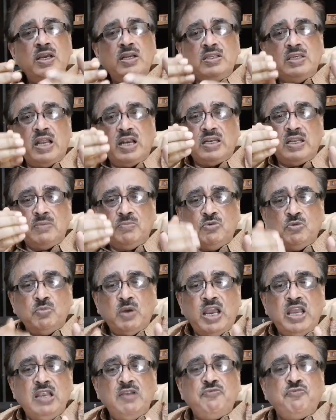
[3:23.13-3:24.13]
যে একটা
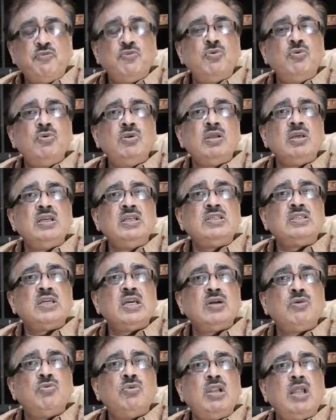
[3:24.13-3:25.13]
মোবাইল ফোন ইচ্ছে
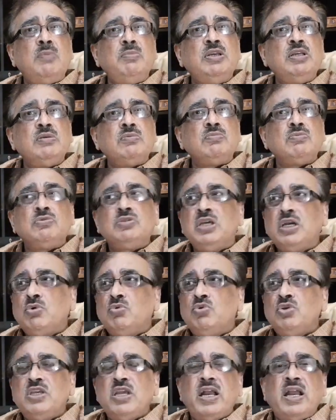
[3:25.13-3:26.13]
করলে আমি যে
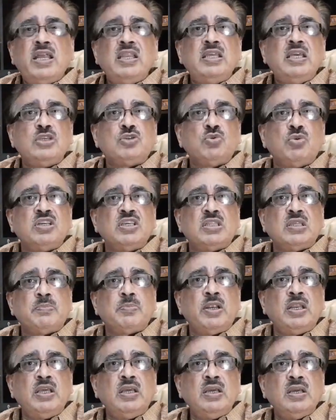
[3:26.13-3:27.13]
কোনো জায়গায় নিয়ে চলে যেতে
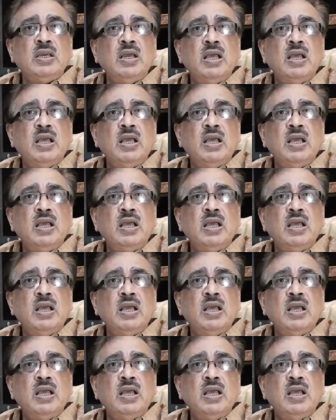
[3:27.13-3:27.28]
পারি